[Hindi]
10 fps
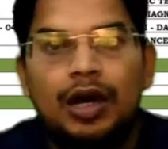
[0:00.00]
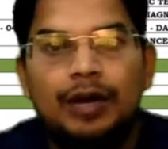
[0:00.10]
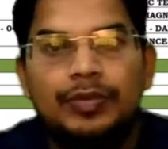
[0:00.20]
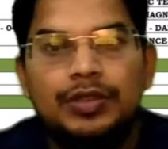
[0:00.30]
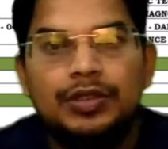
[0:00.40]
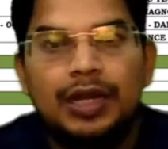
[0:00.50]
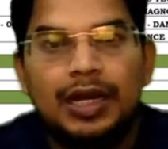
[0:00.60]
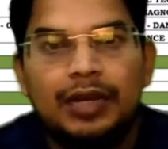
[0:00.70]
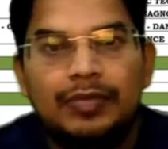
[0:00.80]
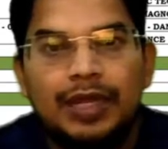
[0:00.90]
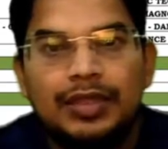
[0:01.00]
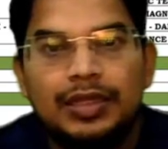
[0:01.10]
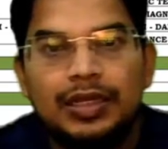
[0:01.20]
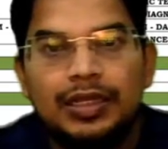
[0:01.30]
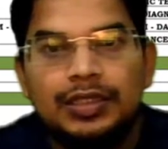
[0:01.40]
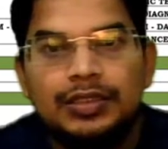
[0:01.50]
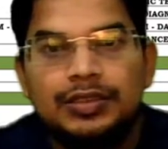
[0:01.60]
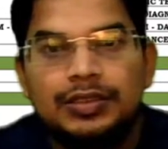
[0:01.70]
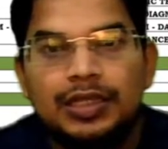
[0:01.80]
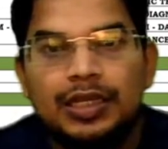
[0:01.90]
अब अगर हम बात करें
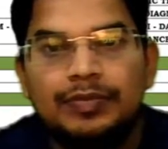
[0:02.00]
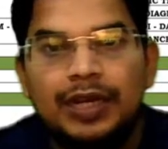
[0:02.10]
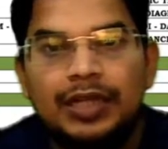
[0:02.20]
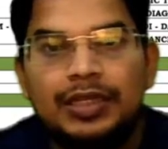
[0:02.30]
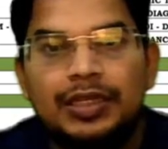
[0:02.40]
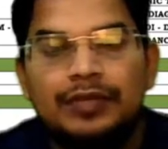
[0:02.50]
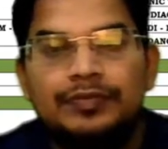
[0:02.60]
सेकेंड पार्ट की